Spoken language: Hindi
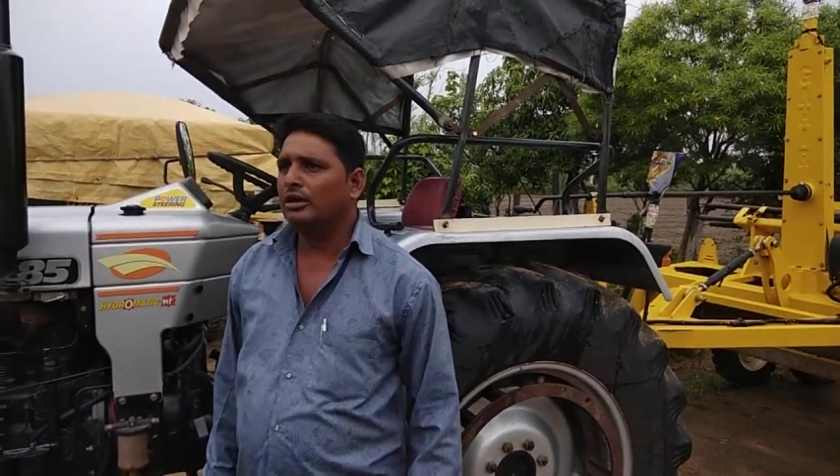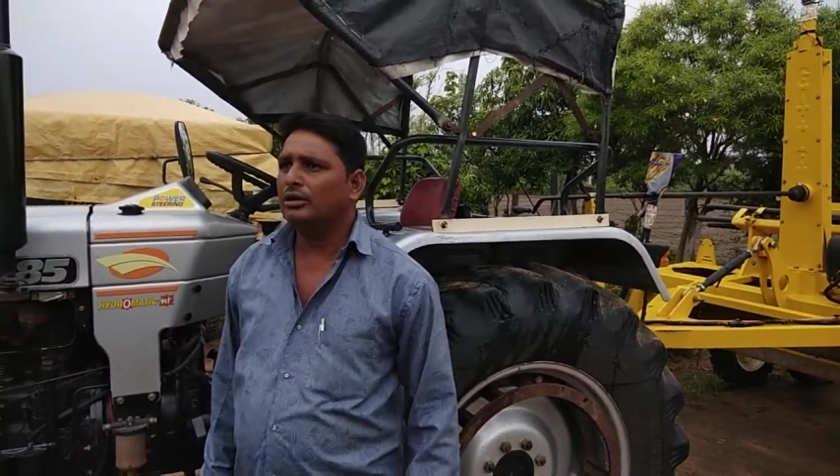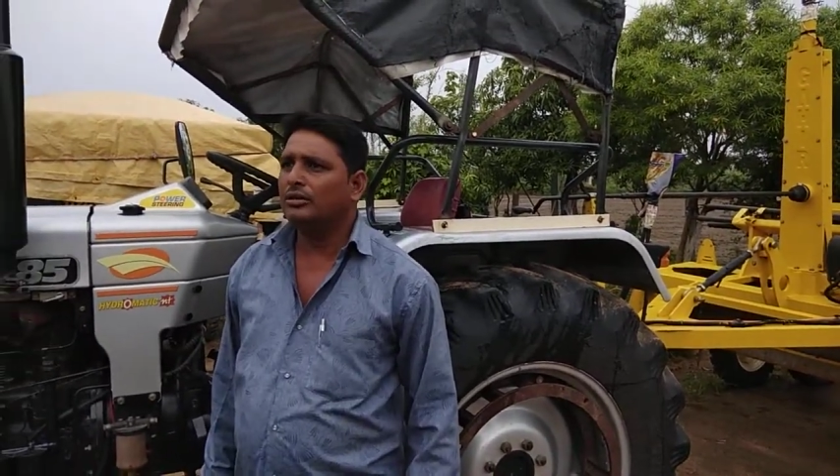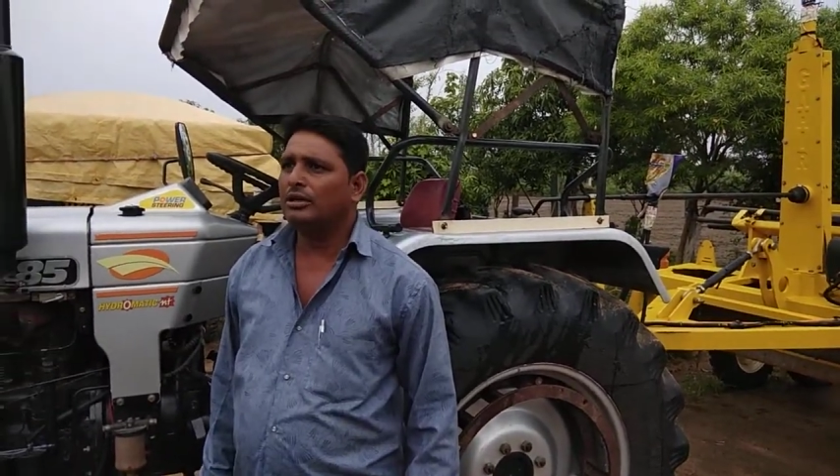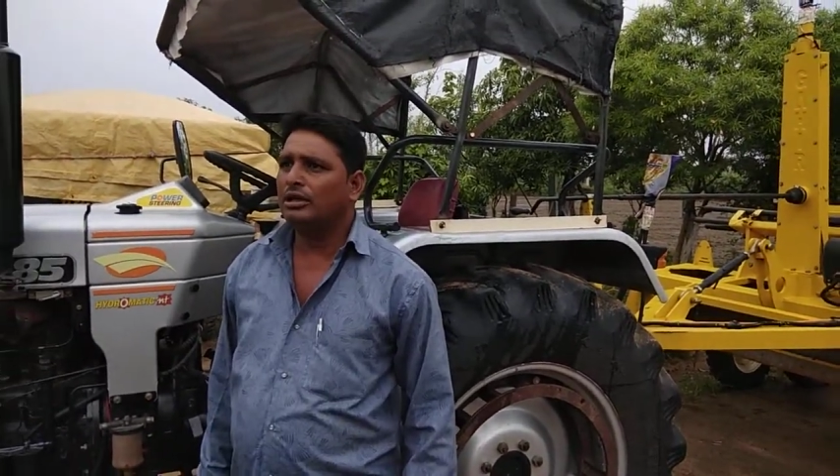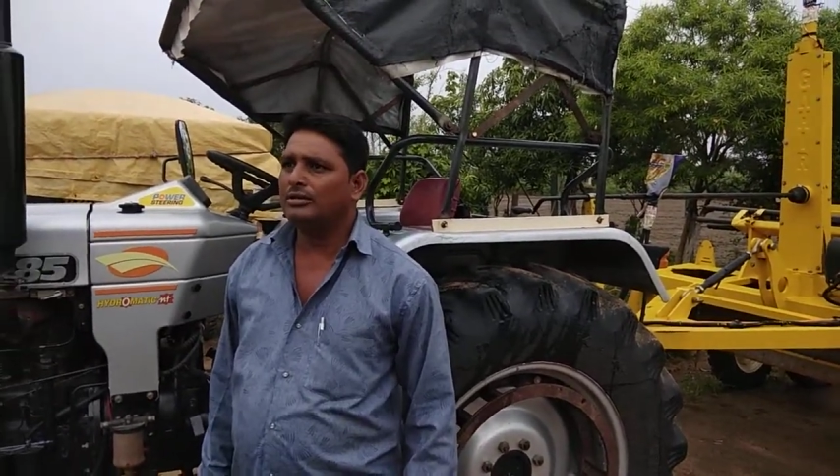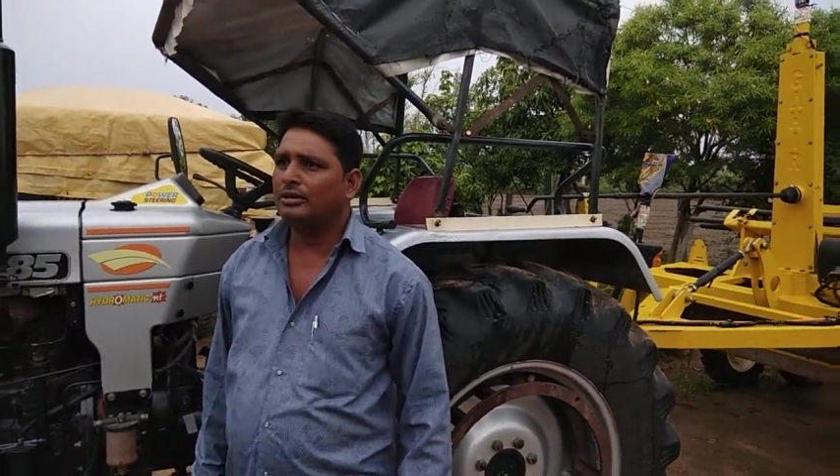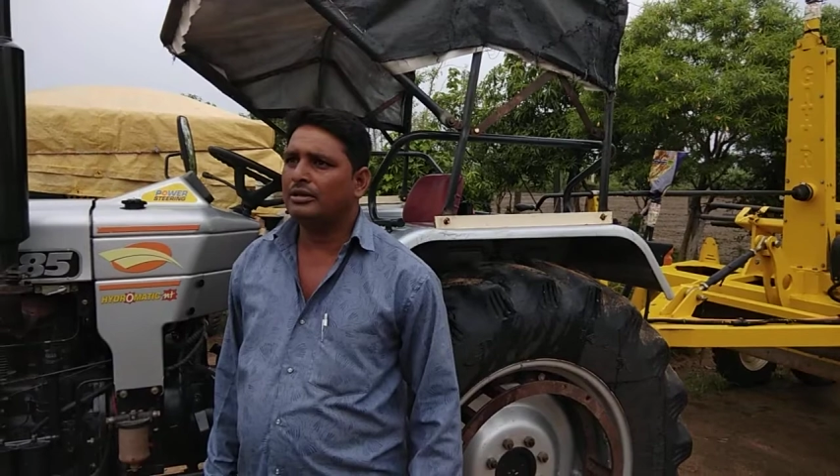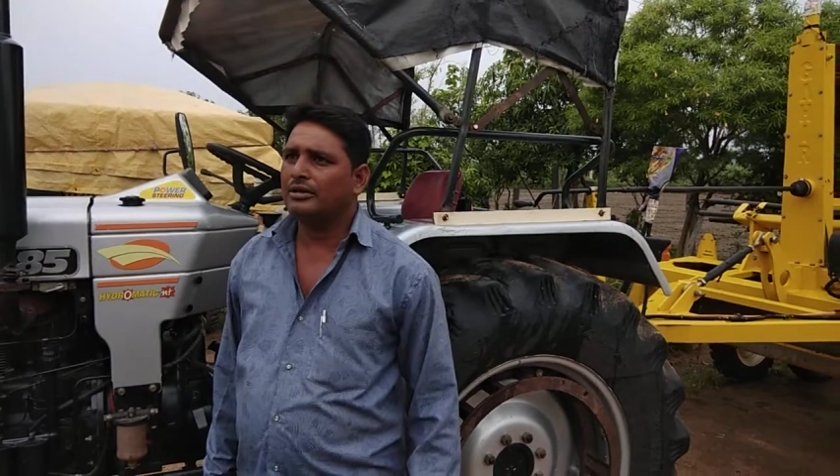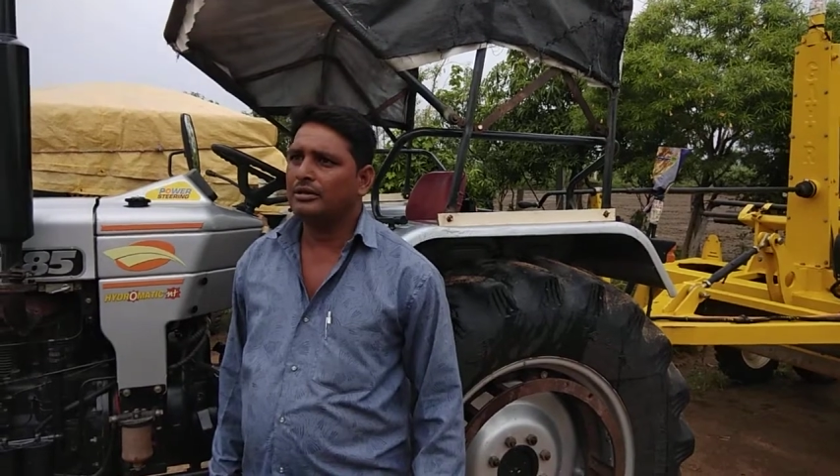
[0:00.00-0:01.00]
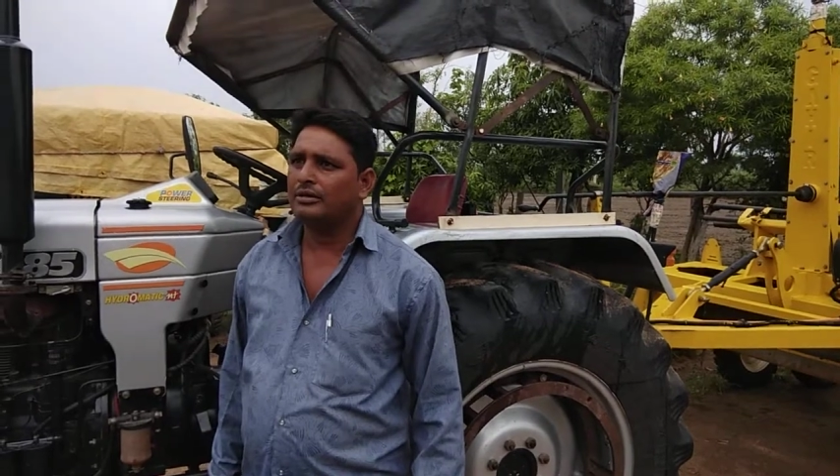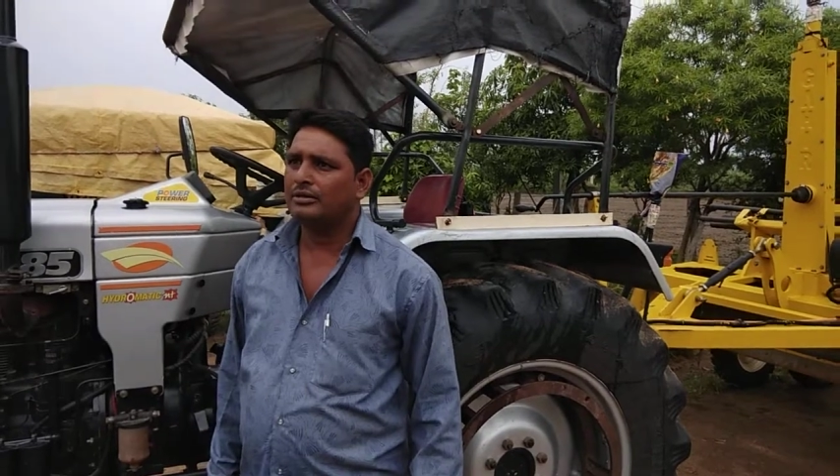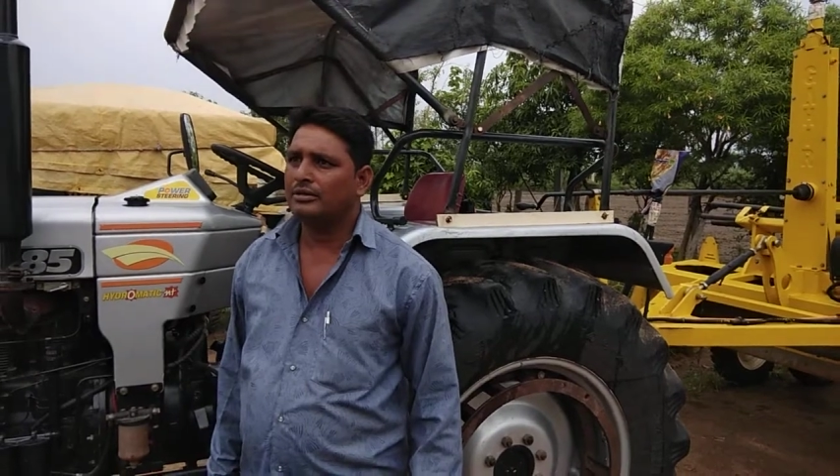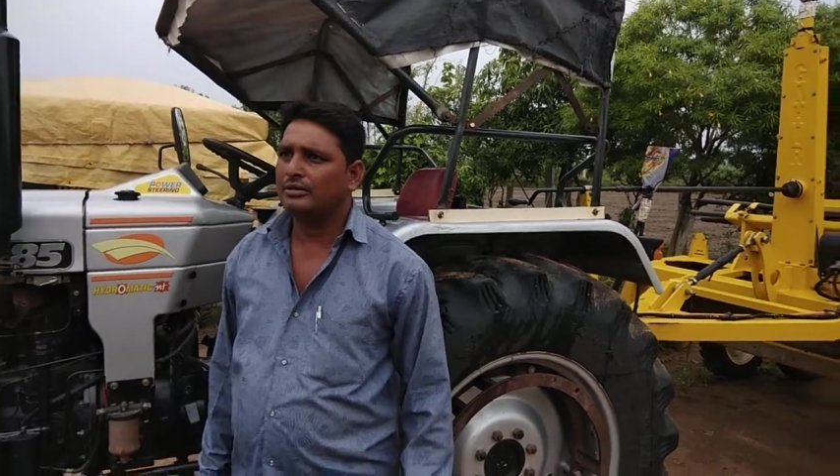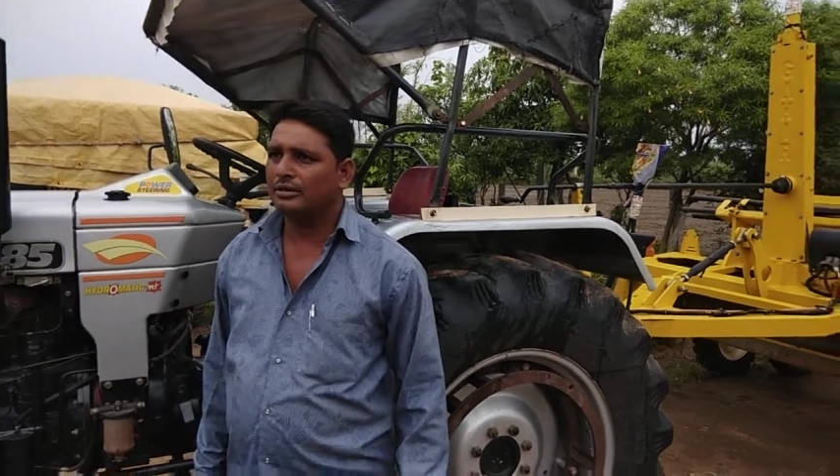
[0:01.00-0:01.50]
साल हो गए लगभग
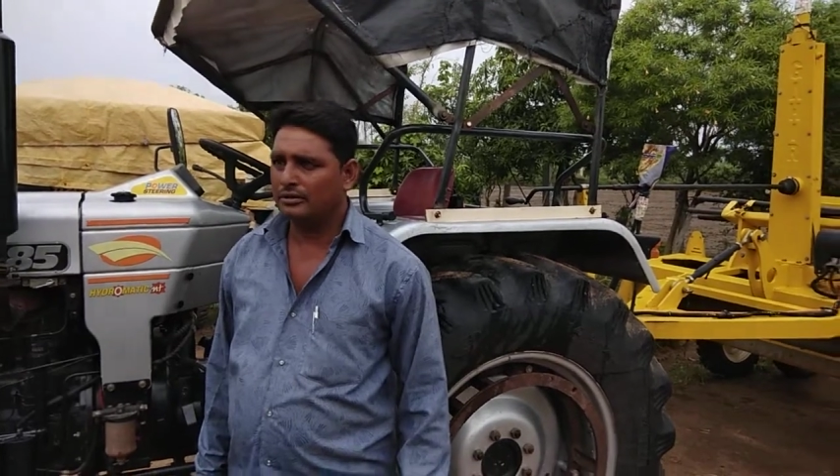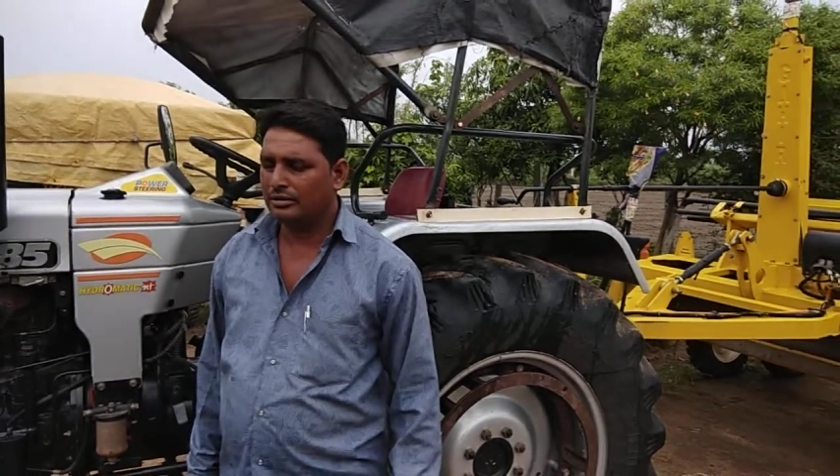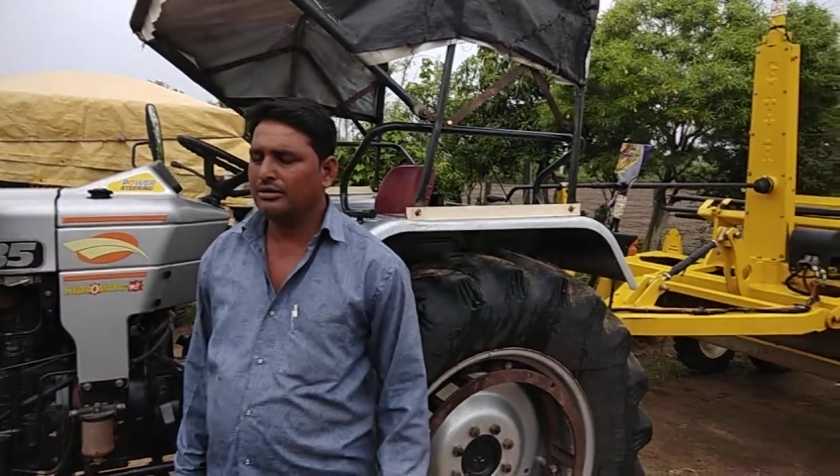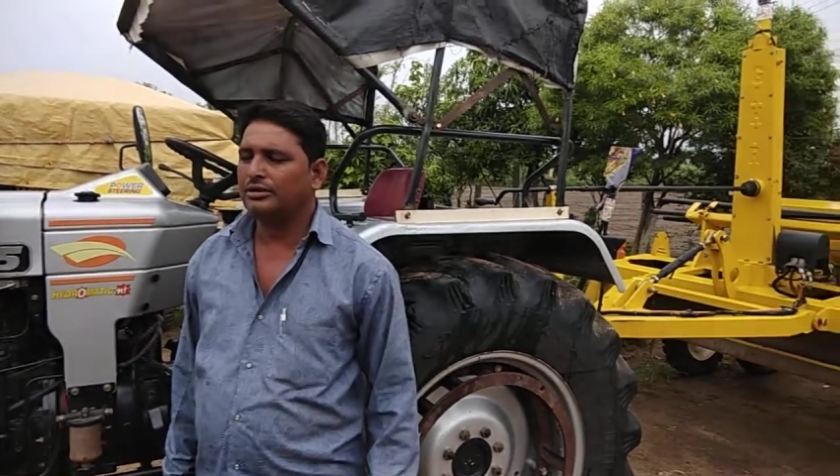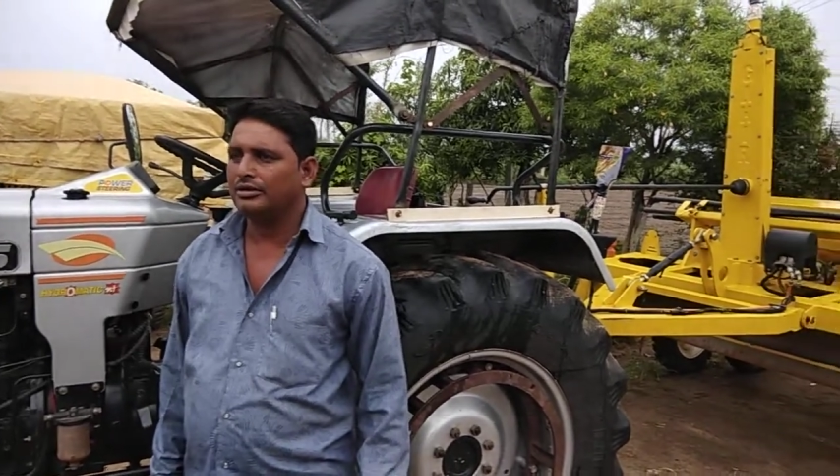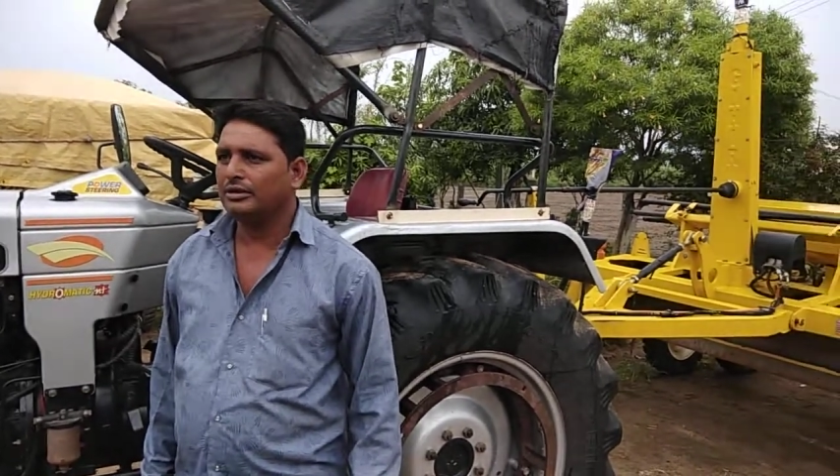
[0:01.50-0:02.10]
दो साल हो गए हैं